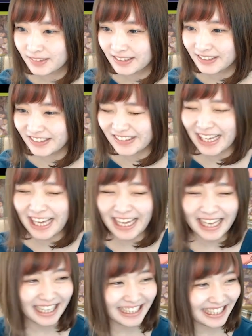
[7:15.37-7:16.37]
わ
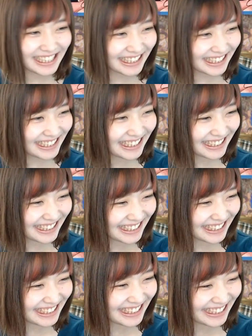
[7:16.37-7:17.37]
なかなか
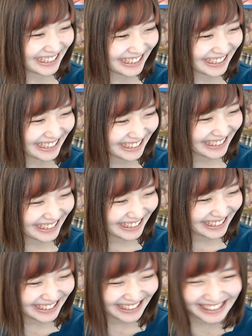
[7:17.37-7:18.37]
出ないな
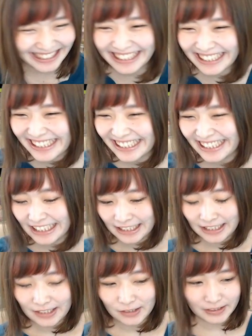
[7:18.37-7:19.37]

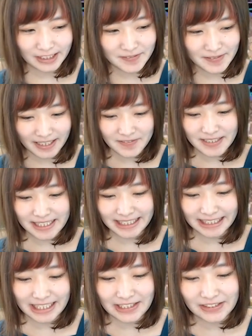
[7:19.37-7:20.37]
とき女神
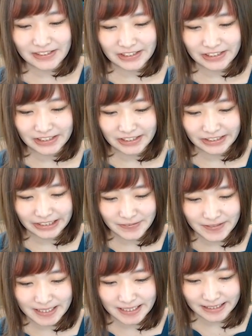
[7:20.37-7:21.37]
シリーズ来
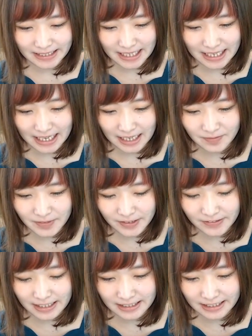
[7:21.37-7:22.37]
ましたか
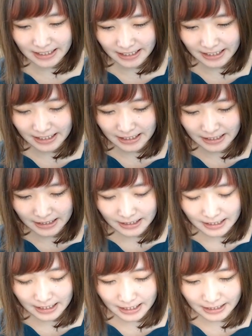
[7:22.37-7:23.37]

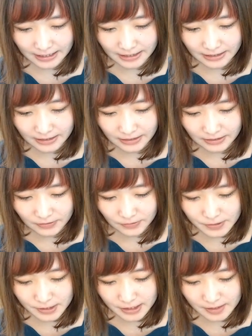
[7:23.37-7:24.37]
ベルダンディはいこ
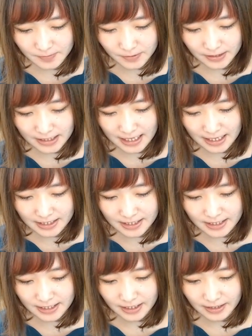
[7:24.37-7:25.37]
ちらもね
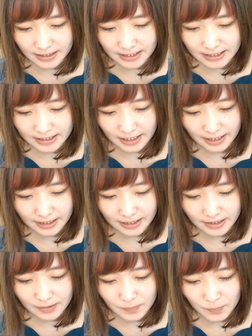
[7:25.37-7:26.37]
実は1体
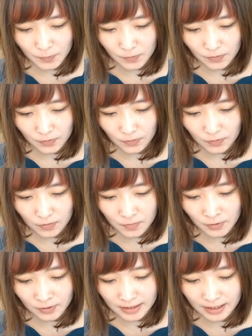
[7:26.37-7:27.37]
もう
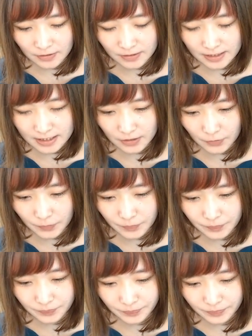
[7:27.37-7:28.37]
持っているんですよ
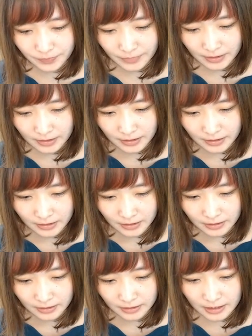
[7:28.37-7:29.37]

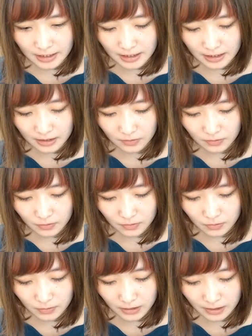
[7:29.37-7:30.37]
で
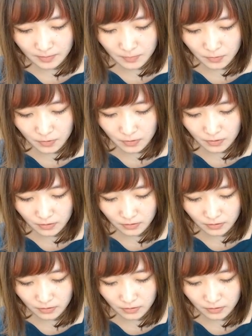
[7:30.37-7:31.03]
これも